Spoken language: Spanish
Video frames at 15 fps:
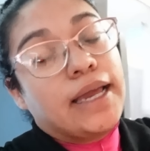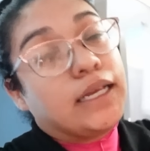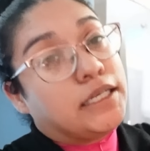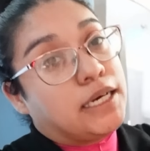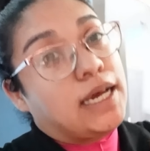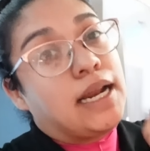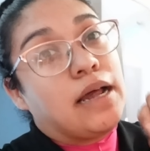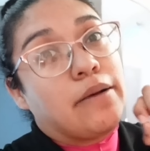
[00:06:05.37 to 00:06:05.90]

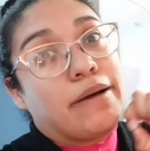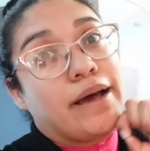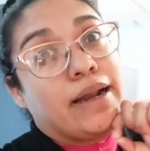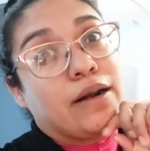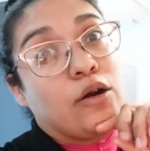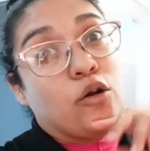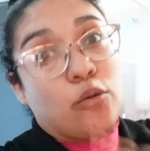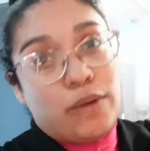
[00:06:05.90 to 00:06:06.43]
echar a
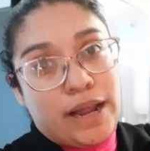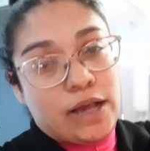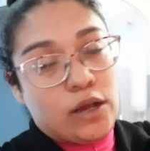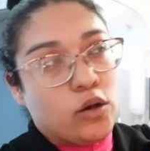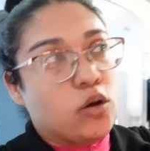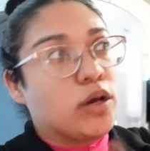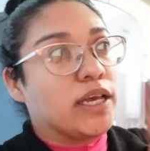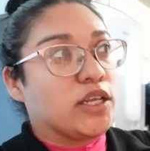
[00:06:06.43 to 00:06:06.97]
lavar lo
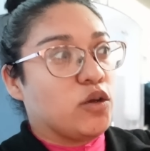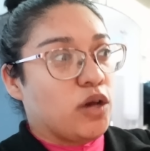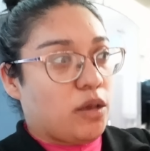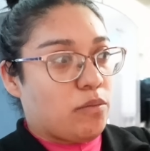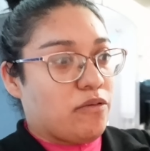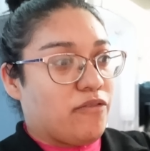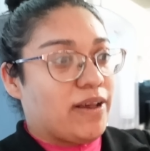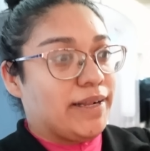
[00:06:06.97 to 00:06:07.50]
blanco, que es lo
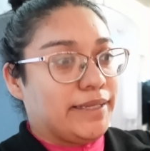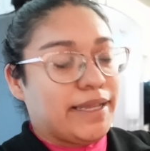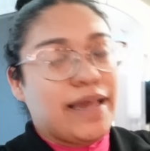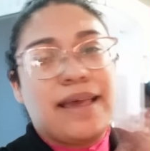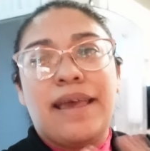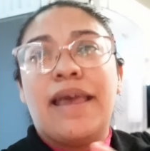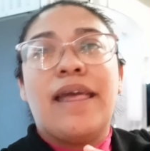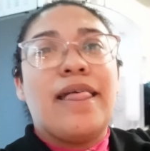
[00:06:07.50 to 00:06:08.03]
que me falta,
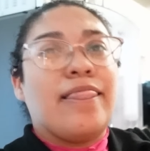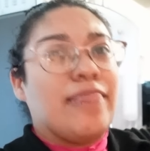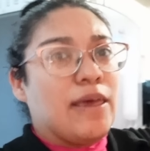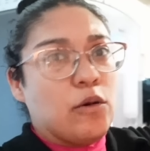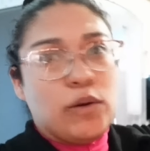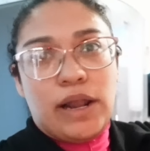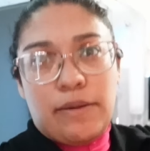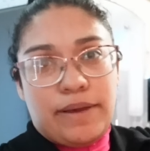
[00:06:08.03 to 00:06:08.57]

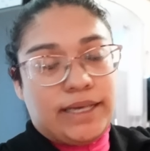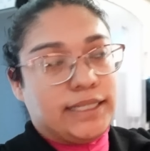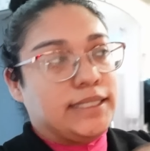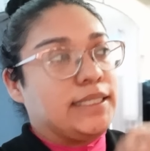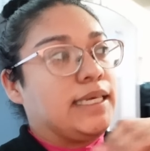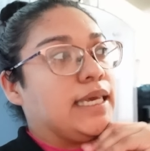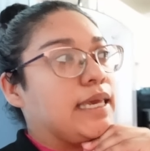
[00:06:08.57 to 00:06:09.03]
de una vez.